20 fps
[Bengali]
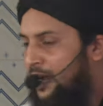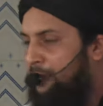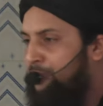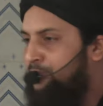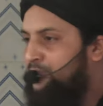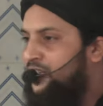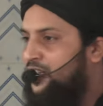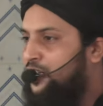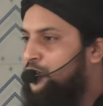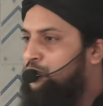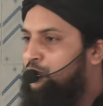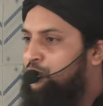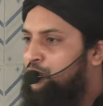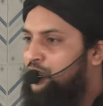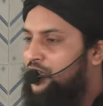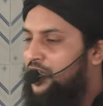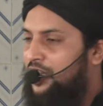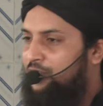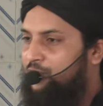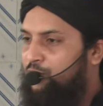আপনারা
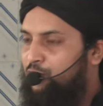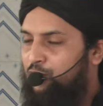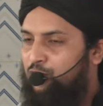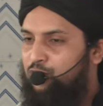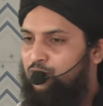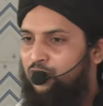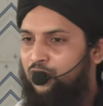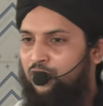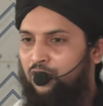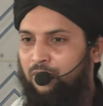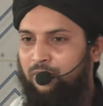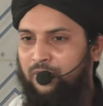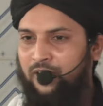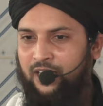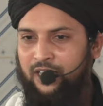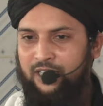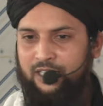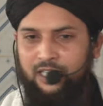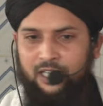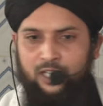শুনে আশ্চর্য
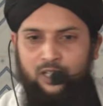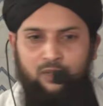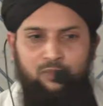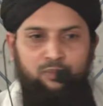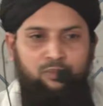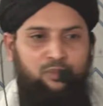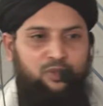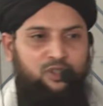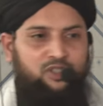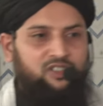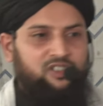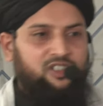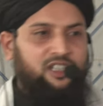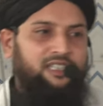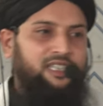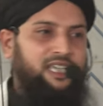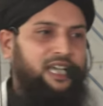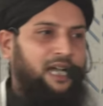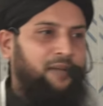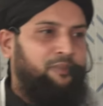হবেন
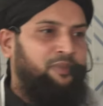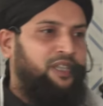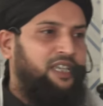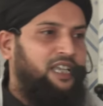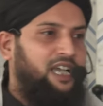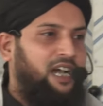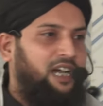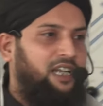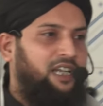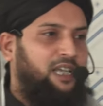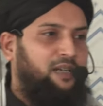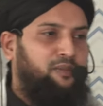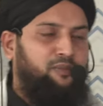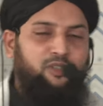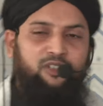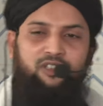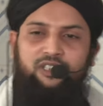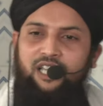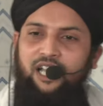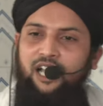মুসনাদে আবি আলার
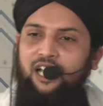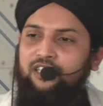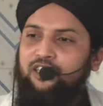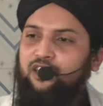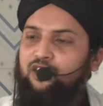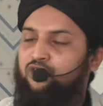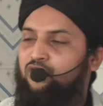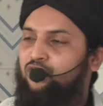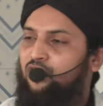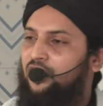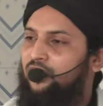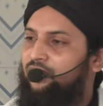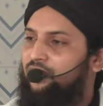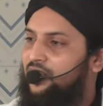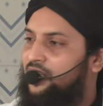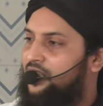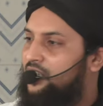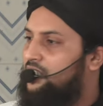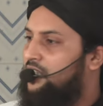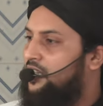মধ্যে হাদিস শরীফ
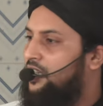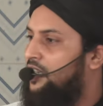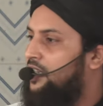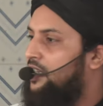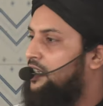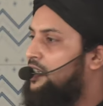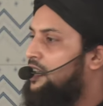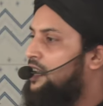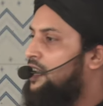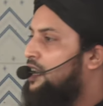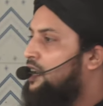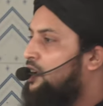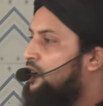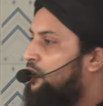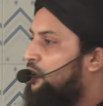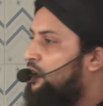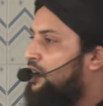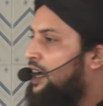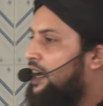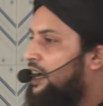এনেছেন
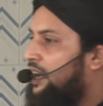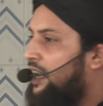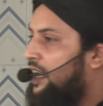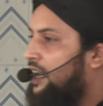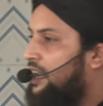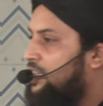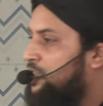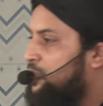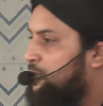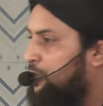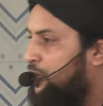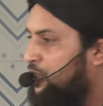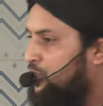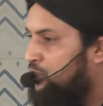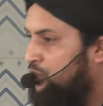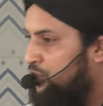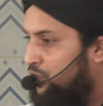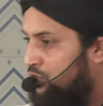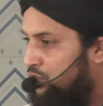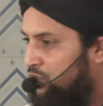ওখানে
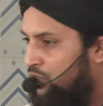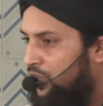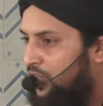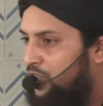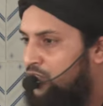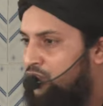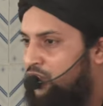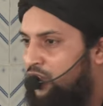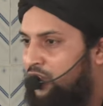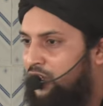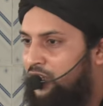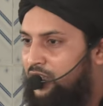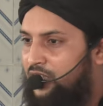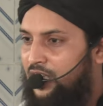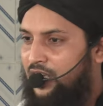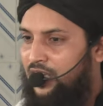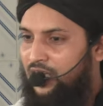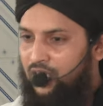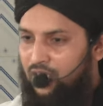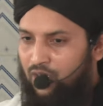স্পষ্ট সহি
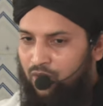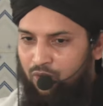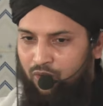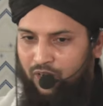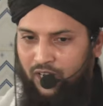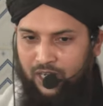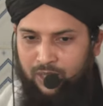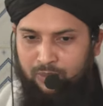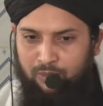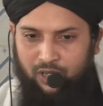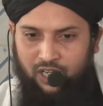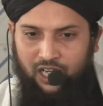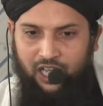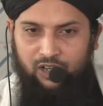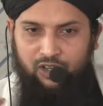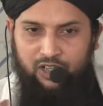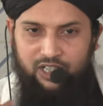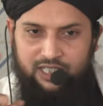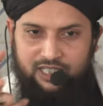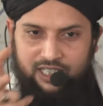সনদে ওখানে
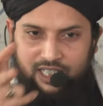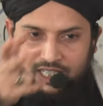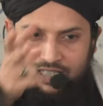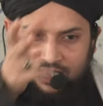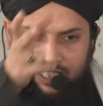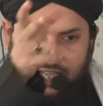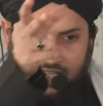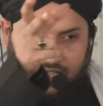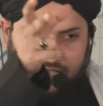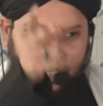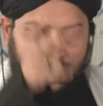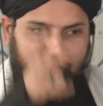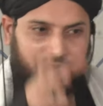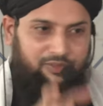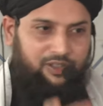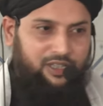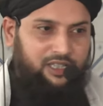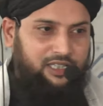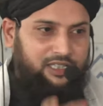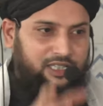বলা হয়েছে যেই
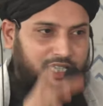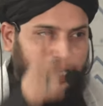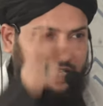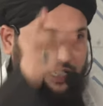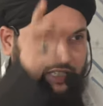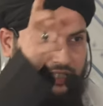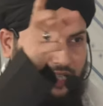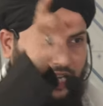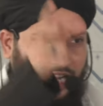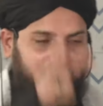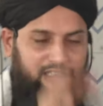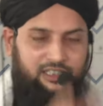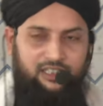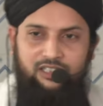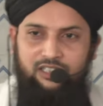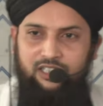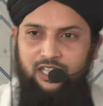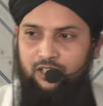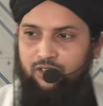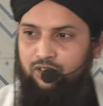রাবি যেই
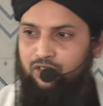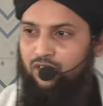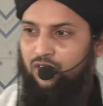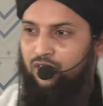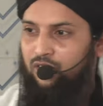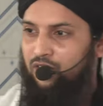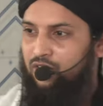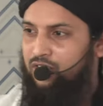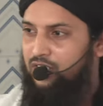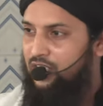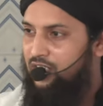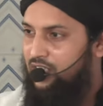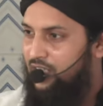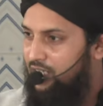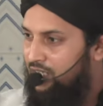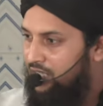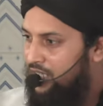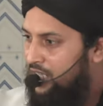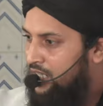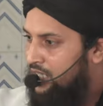হাদিস্টার সনদে
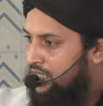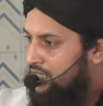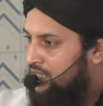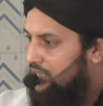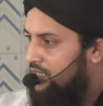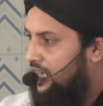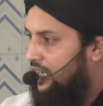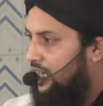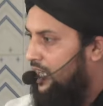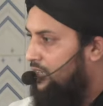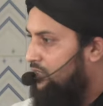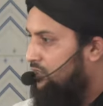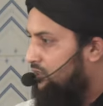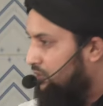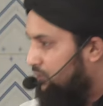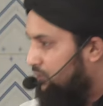যে যারা